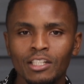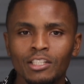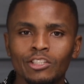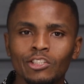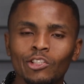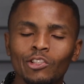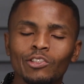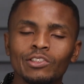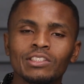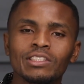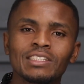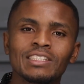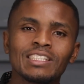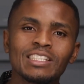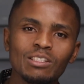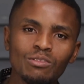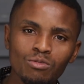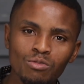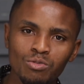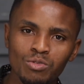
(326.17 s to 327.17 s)
Donc,
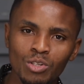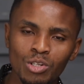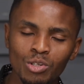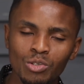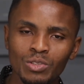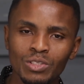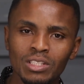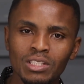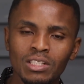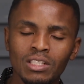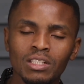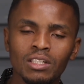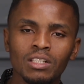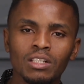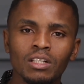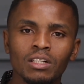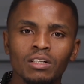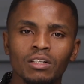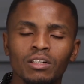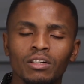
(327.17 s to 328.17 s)
si vous voulez aussi
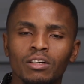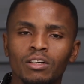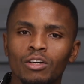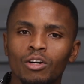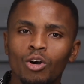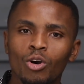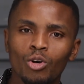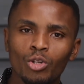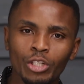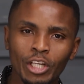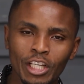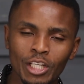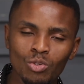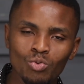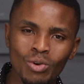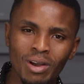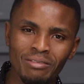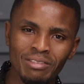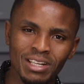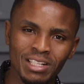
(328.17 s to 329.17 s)
euh,
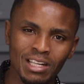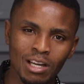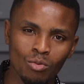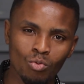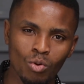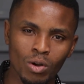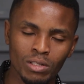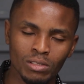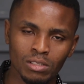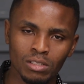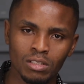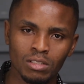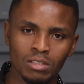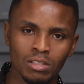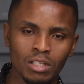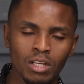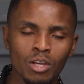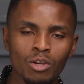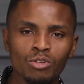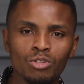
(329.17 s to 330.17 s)
renouer avec la
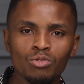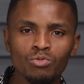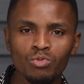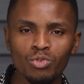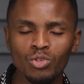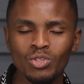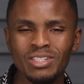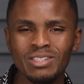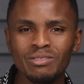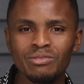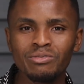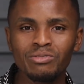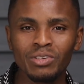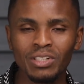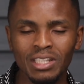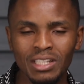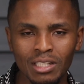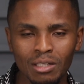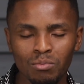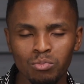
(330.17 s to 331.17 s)
croissance. Si vous voulez aussi
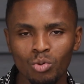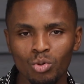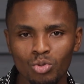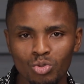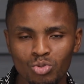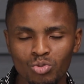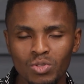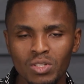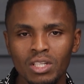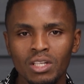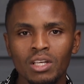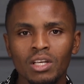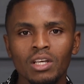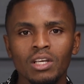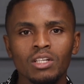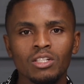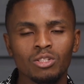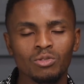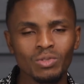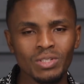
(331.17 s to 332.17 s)
vendre des produits,
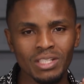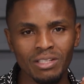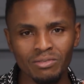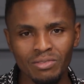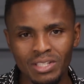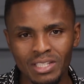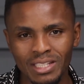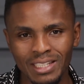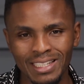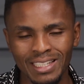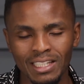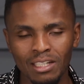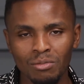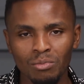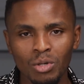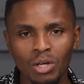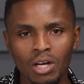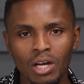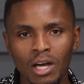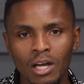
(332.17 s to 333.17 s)
je vous invite
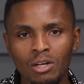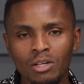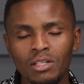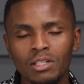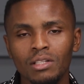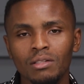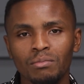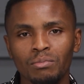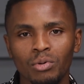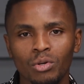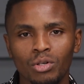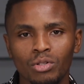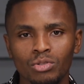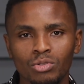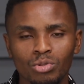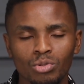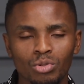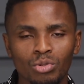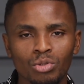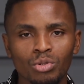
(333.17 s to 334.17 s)
réellement à aller prendre
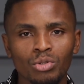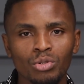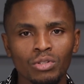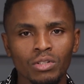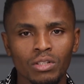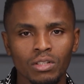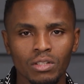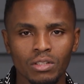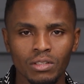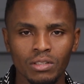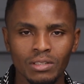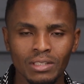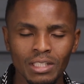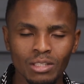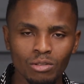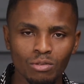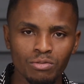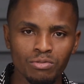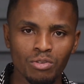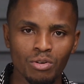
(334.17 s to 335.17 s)
ce, euh,
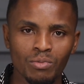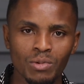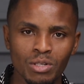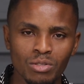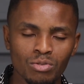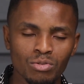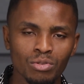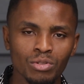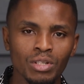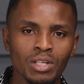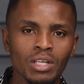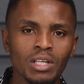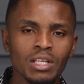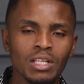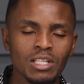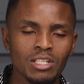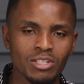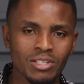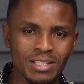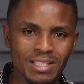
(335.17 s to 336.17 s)
cette formation.
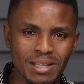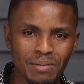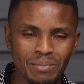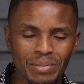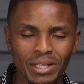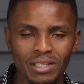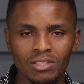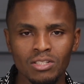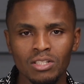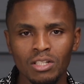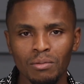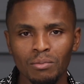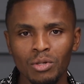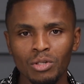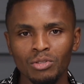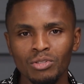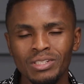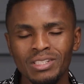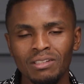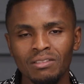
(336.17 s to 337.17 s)
Je sais
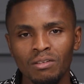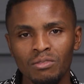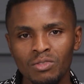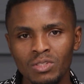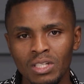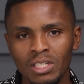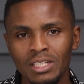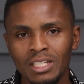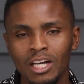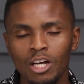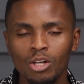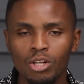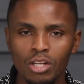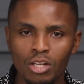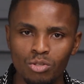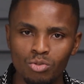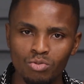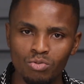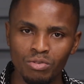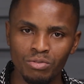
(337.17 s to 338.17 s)
personnellement que ça va vous aider. En
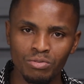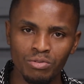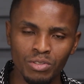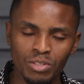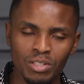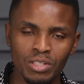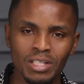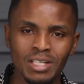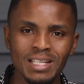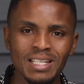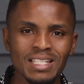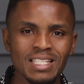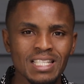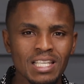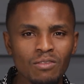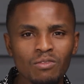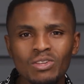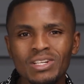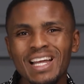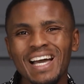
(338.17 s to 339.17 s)
la suivant,
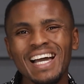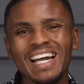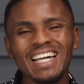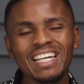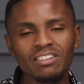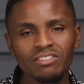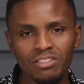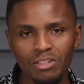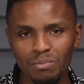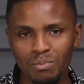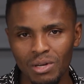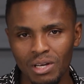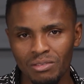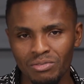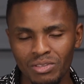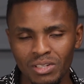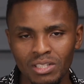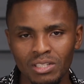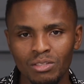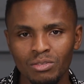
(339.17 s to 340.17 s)
si vous n'arrivez pas à
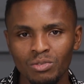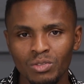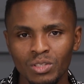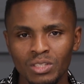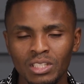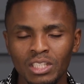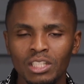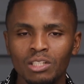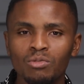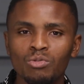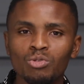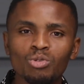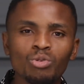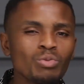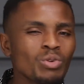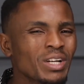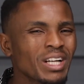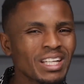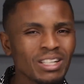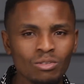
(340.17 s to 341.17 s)
faire des ventes, c'est que vous
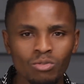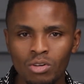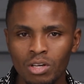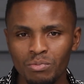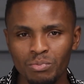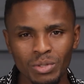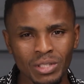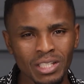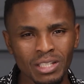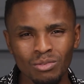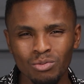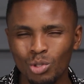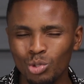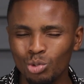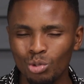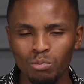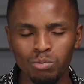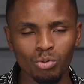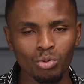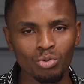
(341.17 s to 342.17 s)
devez revoir peut-être
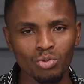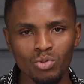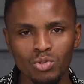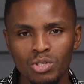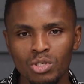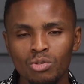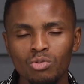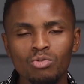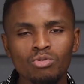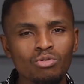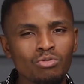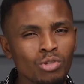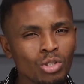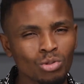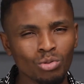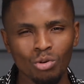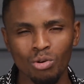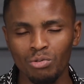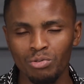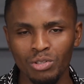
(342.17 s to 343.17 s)
votre produit ou
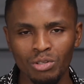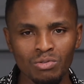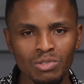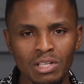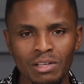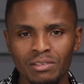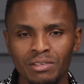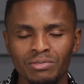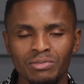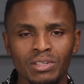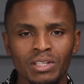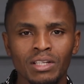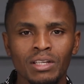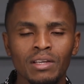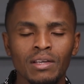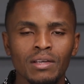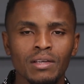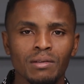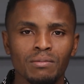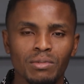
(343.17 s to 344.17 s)
votre offre que vous avez fait.
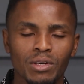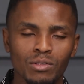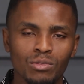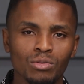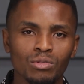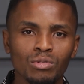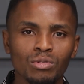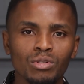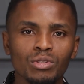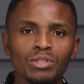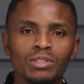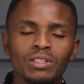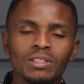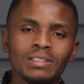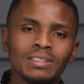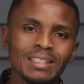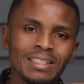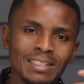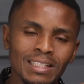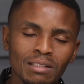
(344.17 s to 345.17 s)
Parce que
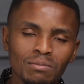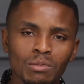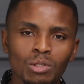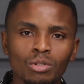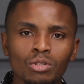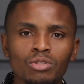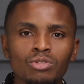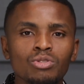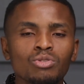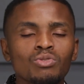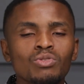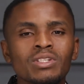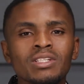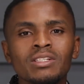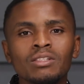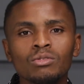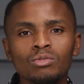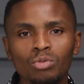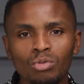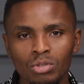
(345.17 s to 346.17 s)
c'est cette méthode que
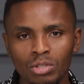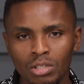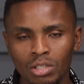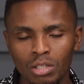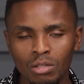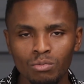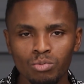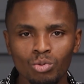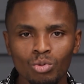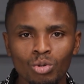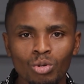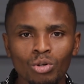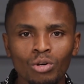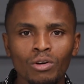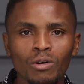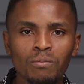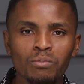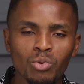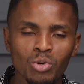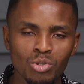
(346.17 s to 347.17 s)
j'utilise tout le temps
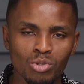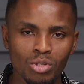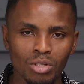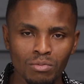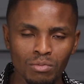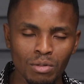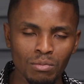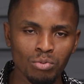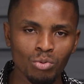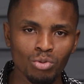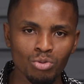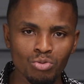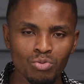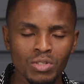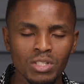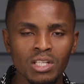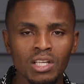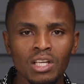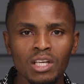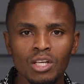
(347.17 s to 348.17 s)
pour positionner mes
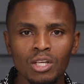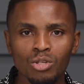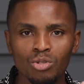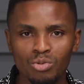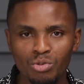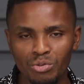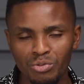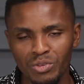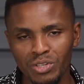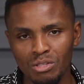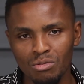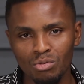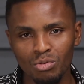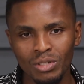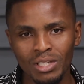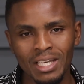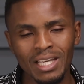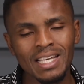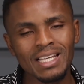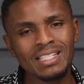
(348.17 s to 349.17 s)
produits sur Facebook
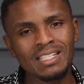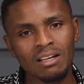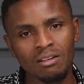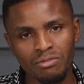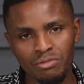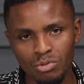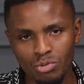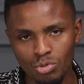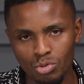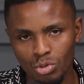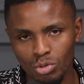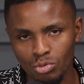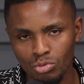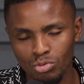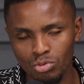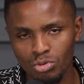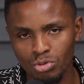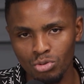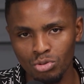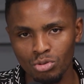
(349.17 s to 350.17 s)
et ça fonctionne
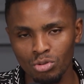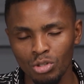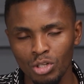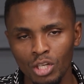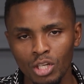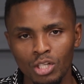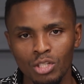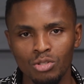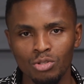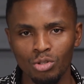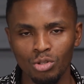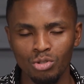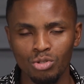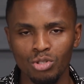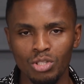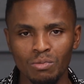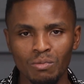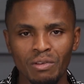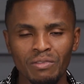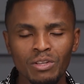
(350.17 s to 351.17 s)
toujours. Sur
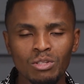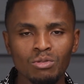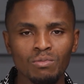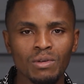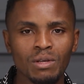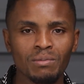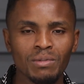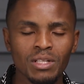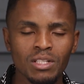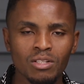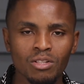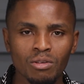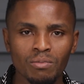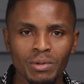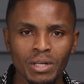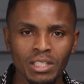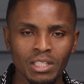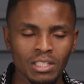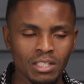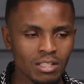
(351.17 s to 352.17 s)
ce, ça m'a fait super plaisir de
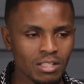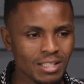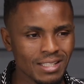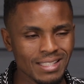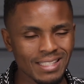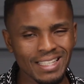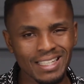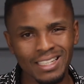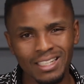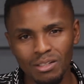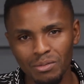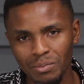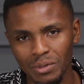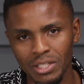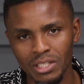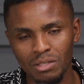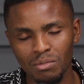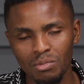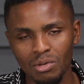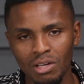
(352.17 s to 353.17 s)
partager ces cinq grands
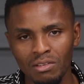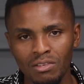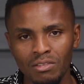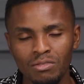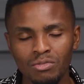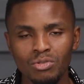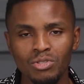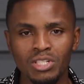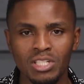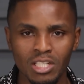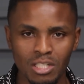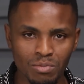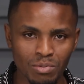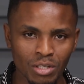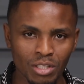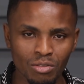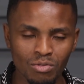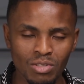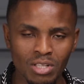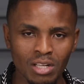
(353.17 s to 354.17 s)
principes avec vous.
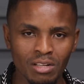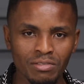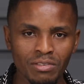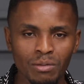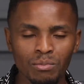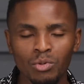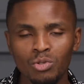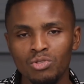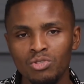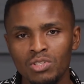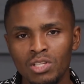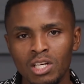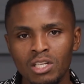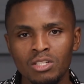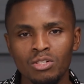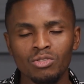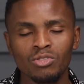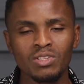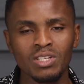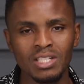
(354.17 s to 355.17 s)
J'espère que vous allez faire bon
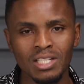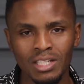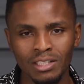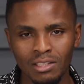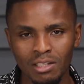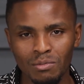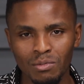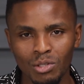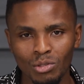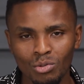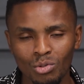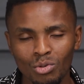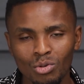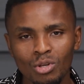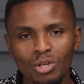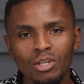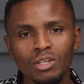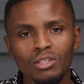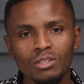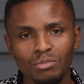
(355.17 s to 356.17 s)
usage. On se dit à très bientôt
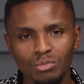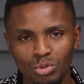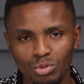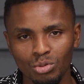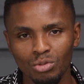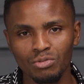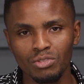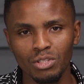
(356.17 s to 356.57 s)
pour d'autres